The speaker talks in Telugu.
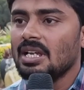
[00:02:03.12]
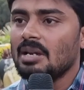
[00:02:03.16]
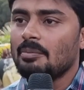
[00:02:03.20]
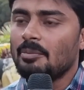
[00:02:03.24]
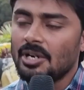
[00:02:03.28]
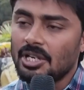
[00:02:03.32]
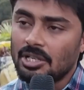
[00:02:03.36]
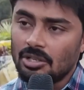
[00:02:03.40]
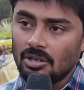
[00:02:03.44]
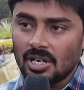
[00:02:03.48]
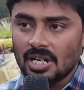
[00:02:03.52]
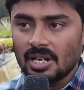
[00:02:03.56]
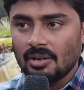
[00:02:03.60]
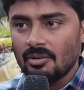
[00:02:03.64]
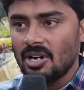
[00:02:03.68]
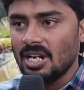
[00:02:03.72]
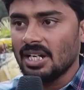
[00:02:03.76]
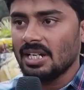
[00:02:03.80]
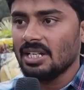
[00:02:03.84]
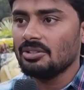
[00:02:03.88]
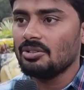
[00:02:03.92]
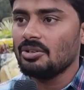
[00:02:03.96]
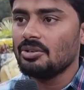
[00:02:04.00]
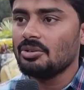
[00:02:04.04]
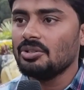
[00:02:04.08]
ఇప్పుడు ఇదొక
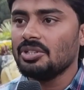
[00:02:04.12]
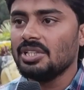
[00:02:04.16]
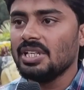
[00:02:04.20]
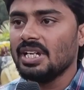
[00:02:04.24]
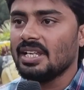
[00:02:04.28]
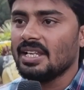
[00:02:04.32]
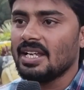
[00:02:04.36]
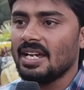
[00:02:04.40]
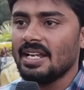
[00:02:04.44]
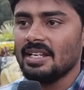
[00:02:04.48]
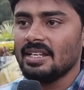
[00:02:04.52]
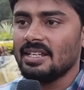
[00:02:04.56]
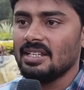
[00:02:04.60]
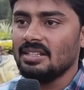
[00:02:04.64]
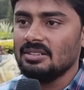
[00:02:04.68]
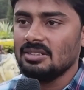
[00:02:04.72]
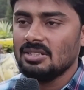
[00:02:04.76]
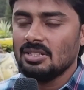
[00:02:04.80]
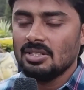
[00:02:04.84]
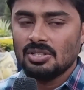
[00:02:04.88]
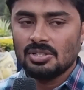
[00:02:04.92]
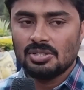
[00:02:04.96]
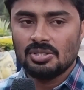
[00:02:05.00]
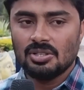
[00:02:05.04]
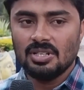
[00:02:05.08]
వంక దొరుకుద్ది కదా ఆయనకి
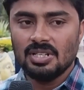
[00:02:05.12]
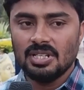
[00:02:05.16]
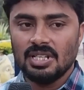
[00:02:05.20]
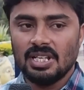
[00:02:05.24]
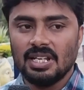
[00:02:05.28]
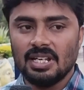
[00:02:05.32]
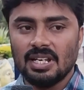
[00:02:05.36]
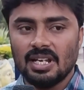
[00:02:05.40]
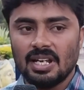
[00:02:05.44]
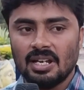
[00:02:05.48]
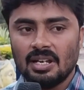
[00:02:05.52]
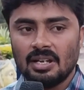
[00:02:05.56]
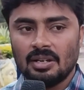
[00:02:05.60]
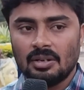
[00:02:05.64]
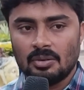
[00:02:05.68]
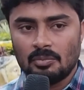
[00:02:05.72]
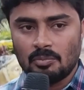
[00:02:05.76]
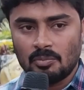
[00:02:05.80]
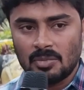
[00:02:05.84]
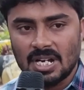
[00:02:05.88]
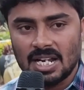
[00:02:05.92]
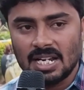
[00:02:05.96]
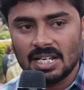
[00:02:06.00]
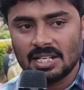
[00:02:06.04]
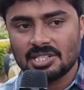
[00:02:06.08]
సో నేను
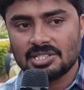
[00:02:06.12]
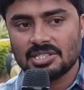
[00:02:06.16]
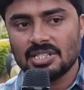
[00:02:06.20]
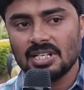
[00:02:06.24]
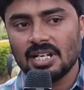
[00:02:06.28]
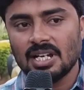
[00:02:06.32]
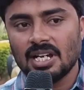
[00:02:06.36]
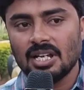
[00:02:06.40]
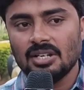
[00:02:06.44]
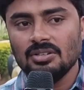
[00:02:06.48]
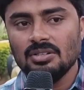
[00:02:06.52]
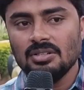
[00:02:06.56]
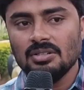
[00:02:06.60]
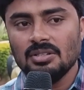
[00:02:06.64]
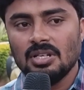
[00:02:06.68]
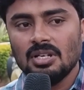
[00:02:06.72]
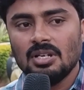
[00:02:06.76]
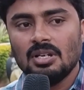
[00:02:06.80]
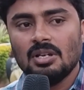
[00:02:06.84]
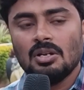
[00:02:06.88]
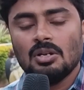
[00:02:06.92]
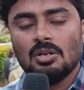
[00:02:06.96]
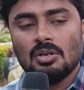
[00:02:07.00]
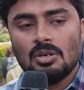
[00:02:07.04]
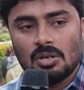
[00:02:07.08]
బాలకృష్ణ గారు
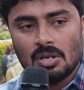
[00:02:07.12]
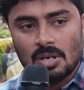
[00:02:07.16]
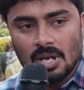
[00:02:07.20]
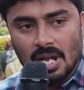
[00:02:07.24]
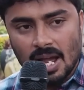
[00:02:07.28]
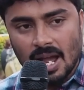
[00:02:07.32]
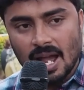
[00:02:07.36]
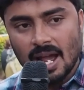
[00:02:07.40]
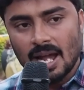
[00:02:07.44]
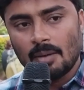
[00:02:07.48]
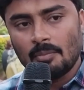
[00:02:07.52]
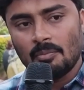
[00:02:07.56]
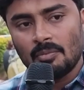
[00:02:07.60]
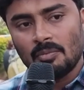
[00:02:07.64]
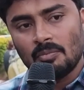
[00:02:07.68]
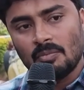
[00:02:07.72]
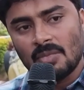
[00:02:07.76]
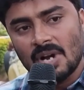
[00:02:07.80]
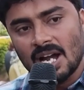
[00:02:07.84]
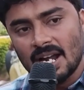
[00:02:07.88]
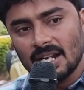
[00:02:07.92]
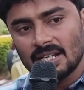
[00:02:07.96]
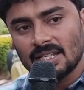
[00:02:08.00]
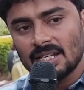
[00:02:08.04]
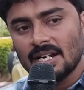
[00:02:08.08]

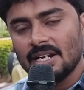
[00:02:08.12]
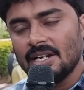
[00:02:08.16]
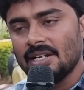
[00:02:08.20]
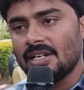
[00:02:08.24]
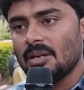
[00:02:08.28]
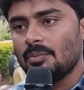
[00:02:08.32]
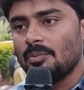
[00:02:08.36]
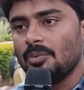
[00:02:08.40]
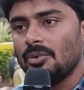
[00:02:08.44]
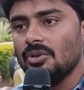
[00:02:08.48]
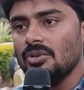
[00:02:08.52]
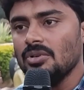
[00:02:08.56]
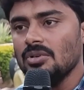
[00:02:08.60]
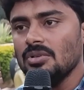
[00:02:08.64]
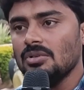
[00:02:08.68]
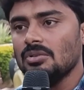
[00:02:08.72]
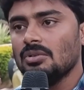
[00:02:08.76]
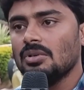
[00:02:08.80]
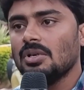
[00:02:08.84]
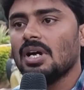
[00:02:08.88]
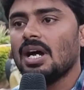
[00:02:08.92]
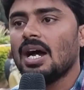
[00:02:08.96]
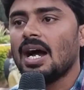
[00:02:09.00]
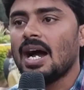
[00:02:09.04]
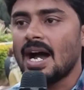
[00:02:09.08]
మాట్లాడేటప్పుడు
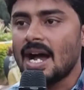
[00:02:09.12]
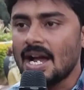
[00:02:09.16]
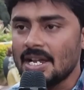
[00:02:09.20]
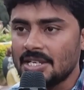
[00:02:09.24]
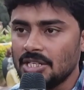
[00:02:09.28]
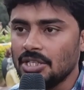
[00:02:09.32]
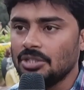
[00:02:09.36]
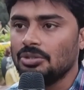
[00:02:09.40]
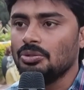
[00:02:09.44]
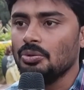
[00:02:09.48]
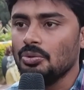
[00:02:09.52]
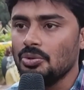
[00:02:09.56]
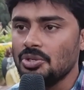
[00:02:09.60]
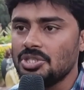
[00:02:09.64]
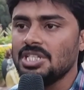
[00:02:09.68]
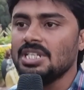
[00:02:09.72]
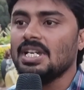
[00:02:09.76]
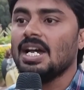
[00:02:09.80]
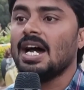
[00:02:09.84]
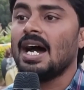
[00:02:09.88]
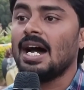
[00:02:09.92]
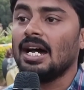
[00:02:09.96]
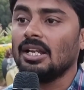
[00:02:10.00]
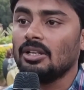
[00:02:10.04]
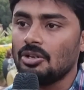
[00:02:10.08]
ఆచితూచి
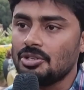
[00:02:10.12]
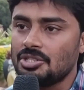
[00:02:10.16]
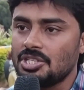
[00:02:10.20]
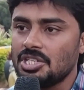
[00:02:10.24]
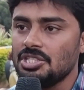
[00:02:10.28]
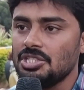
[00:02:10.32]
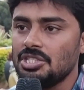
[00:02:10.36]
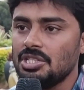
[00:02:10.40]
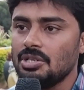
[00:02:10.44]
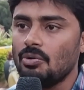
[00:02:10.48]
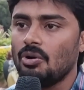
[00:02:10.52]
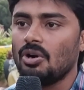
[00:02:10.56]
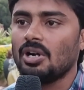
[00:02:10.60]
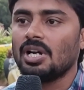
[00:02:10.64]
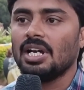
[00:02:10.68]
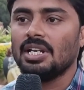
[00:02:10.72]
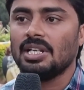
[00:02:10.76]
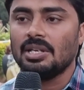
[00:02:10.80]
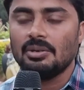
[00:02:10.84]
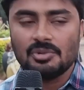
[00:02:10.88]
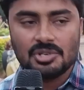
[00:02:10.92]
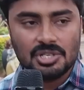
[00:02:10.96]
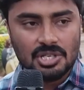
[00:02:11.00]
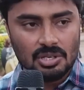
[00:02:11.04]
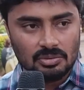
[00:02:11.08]
ఆలోచించి ఒక్క
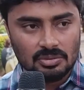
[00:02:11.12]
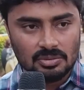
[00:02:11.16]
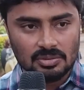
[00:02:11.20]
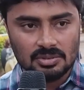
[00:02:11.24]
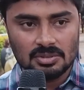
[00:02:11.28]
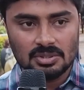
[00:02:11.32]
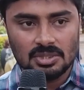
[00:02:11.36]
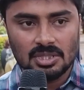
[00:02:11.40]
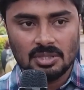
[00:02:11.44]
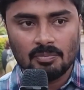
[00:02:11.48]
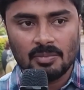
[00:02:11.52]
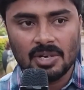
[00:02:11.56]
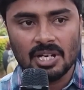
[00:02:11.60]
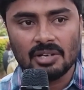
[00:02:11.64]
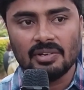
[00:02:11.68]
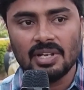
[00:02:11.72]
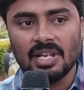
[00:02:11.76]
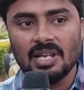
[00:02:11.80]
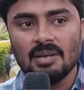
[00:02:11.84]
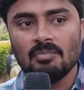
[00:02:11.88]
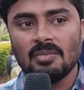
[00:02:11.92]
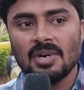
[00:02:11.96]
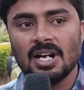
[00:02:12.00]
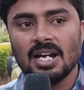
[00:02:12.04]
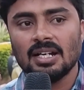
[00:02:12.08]
నిమిషం మనం
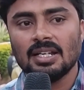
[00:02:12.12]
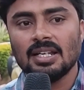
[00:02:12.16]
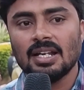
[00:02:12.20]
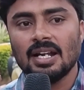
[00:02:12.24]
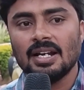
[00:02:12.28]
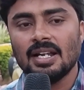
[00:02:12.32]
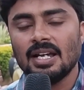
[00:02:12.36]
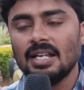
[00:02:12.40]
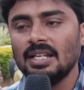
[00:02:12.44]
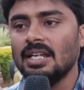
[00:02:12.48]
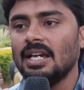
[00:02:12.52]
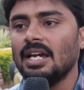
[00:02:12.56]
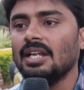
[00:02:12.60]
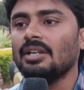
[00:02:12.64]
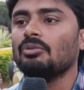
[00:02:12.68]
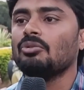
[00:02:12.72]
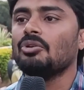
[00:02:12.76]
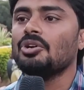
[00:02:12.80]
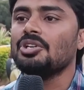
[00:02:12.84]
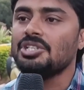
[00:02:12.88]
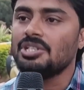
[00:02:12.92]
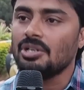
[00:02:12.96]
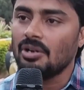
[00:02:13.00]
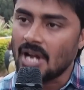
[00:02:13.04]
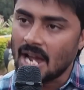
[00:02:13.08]
ఏం మాట్లాడాలి అని
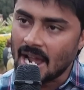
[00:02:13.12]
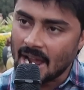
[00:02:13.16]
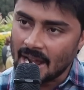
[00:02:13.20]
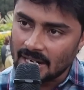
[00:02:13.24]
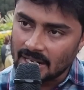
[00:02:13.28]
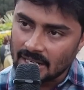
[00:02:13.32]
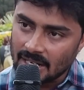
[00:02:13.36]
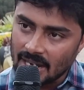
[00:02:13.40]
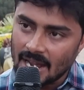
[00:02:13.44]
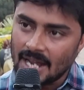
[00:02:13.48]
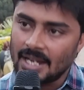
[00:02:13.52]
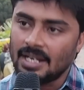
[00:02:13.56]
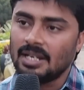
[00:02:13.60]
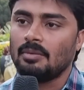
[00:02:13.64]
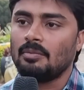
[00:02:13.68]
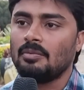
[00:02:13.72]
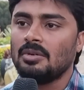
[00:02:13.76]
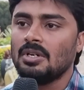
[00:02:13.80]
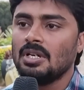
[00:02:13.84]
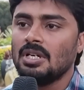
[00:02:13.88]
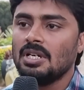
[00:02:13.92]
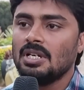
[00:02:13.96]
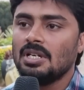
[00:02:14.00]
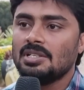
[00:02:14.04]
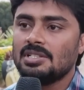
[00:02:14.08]
కొంచెం ఆయనకు ఆయన
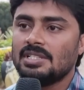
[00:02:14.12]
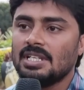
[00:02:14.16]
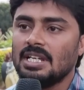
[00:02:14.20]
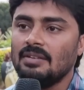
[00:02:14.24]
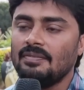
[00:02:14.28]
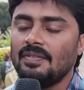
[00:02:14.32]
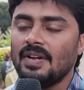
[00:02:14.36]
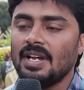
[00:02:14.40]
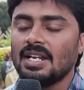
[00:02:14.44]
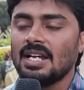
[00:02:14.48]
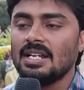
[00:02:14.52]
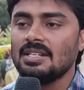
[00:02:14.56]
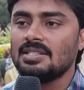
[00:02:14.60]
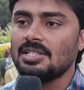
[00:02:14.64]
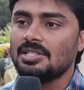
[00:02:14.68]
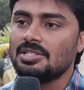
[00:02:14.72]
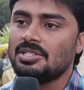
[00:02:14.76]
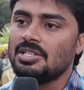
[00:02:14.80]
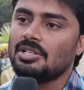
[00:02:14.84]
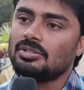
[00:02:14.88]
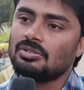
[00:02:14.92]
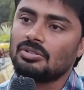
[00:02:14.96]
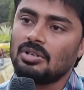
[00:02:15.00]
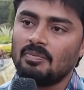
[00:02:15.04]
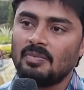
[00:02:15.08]
సెల్ఫ్ అనాలిసిస్
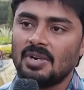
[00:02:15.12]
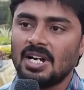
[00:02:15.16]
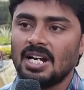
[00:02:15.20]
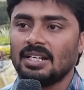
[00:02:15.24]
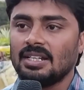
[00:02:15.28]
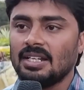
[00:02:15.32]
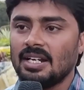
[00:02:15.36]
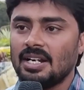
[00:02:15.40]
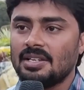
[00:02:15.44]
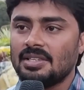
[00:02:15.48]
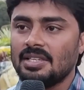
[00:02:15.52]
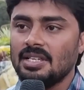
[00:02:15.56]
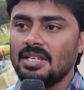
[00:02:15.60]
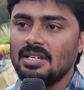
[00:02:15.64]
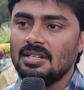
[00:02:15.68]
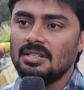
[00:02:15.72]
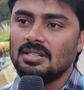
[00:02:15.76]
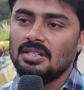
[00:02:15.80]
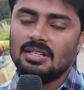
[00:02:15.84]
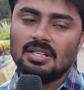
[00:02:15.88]
చేసుకొని మాట్లాడితే